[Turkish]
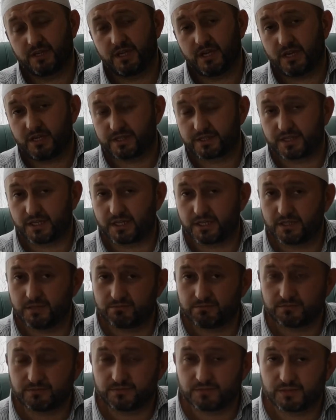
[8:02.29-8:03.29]
Her
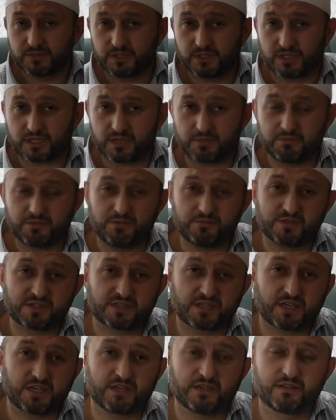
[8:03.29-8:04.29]
daim
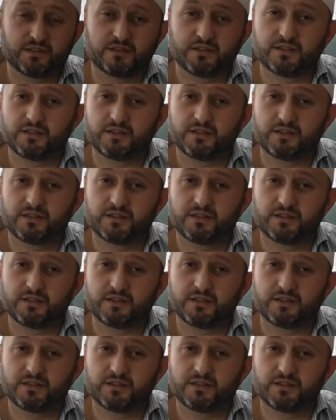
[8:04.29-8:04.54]
Rabbimize